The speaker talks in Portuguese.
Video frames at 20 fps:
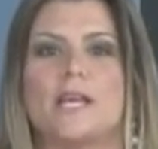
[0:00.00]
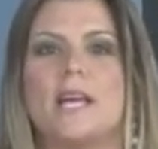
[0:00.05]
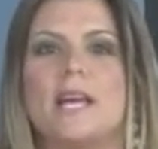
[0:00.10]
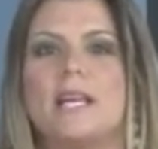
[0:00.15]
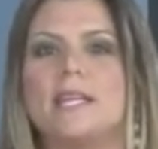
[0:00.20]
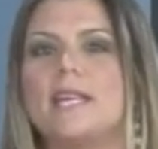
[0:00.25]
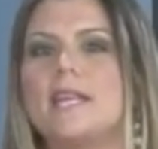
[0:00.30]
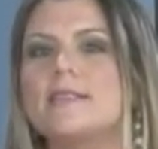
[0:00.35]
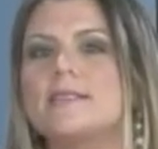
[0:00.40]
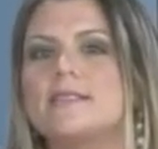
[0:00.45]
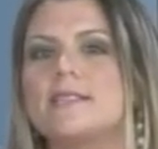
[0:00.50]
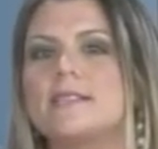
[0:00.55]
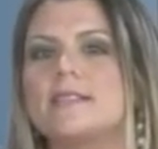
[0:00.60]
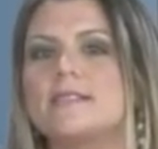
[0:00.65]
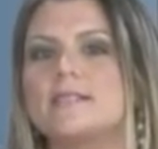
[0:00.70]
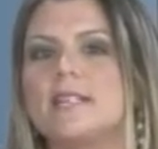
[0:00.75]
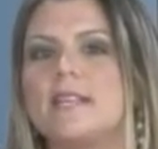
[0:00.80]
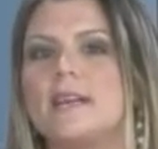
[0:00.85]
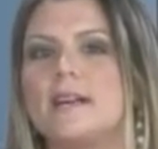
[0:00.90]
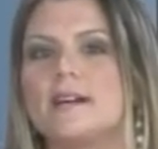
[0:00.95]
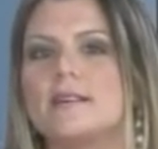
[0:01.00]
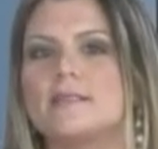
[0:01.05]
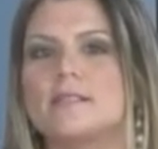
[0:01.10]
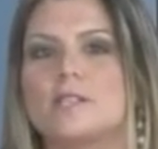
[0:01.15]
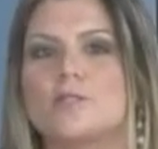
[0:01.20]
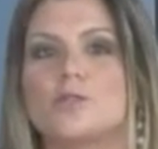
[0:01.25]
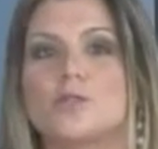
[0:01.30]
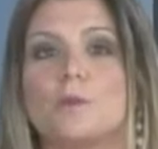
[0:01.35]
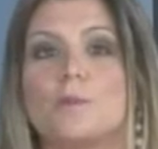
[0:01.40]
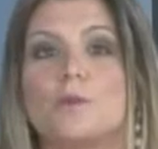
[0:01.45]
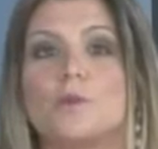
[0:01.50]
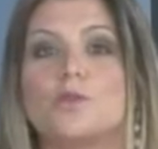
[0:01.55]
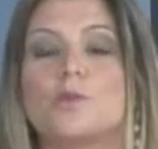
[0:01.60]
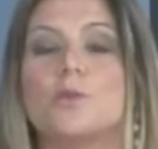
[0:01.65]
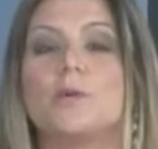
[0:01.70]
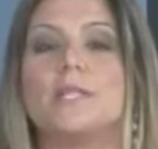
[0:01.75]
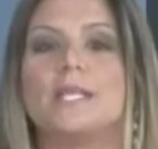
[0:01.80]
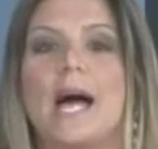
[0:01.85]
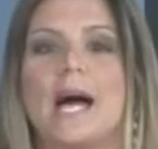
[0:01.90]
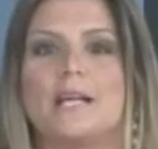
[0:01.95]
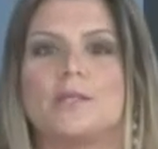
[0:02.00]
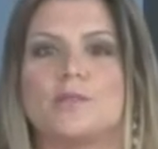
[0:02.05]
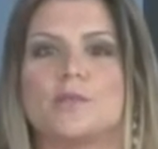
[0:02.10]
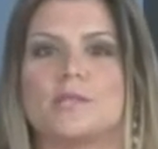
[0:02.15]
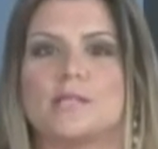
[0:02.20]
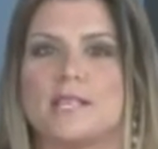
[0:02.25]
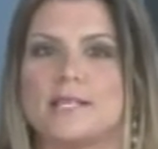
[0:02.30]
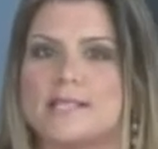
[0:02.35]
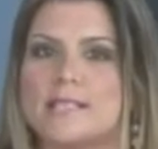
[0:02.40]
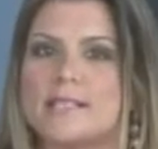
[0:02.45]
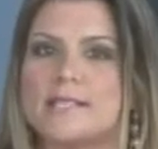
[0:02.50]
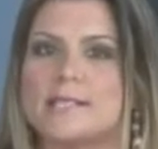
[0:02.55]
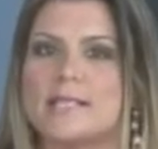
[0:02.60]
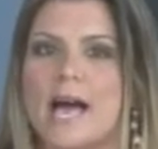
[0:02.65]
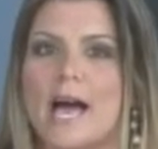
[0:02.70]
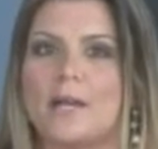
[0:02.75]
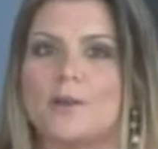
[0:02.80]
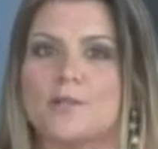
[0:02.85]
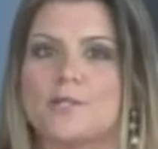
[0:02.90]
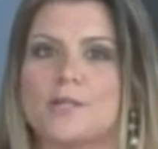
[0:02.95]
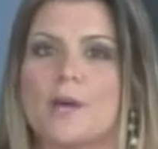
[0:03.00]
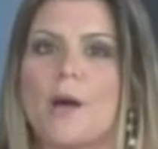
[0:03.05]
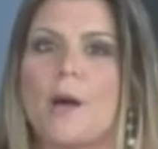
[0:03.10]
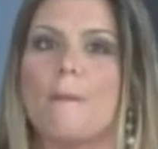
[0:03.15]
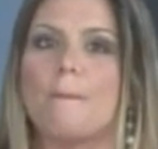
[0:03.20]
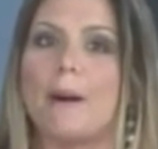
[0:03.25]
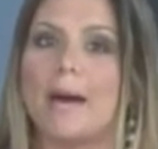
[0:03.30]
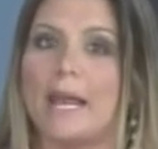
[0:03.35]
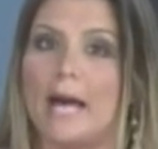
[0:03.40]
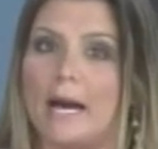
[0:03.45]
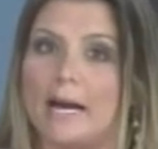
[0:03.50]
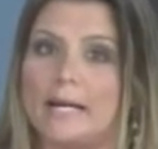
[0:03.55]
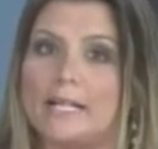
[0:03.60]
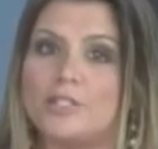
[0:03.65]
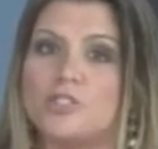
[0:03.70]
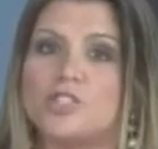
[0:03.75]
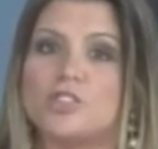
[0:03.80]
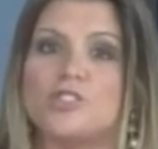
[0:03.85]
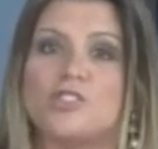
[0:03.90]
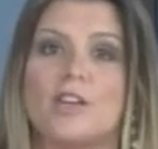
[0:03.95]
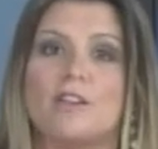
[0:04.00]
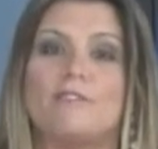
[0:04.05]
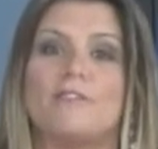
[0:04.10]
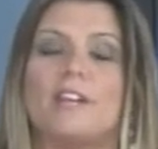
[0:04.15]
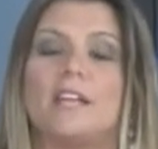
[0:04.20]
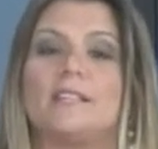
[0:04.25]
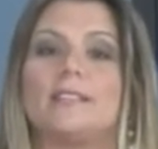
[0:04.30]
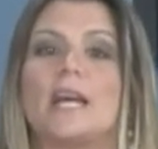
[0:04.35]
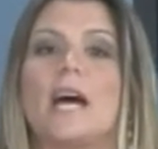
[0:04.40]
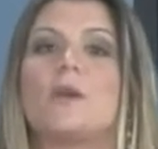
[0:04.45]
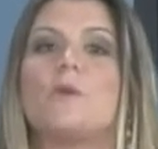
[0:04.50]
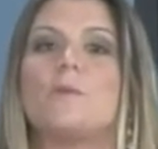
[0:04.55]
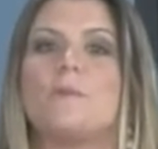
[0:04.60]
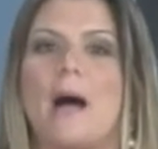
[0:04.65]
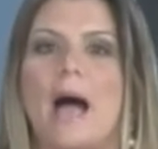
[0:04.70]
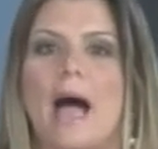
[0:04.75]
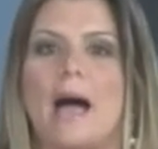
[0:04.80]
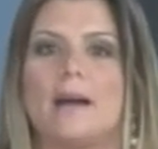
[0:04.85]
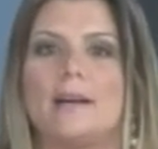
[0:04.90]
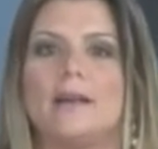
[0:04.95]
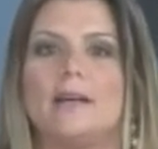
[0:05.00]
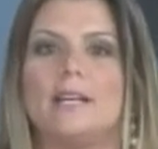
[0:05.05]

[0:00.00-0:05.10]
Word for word: que ensina as crianças sobre os cuidados necessários para antes de enfrentar o mar.